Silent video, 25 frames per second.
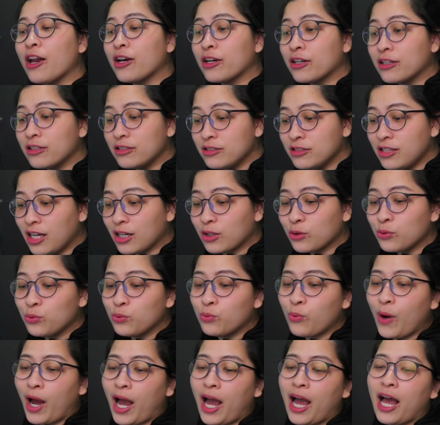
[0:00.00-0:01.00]
เลือกดู
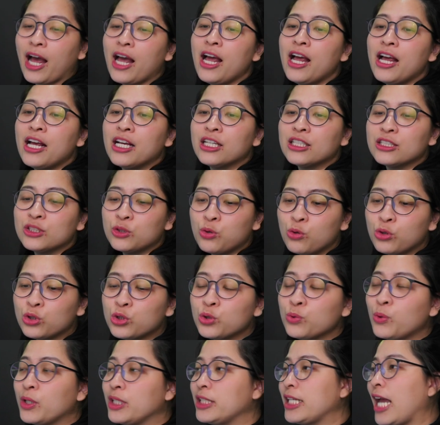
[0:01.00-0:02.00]
ว่าชุด
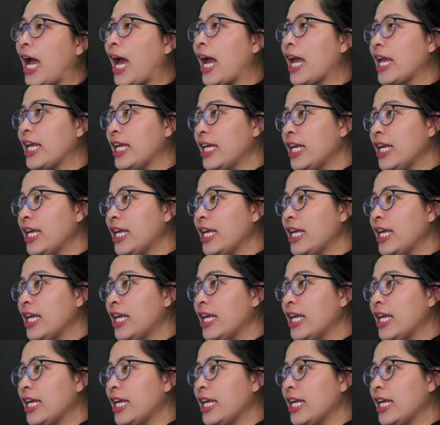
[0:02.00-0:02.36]
ส่วนใหญ่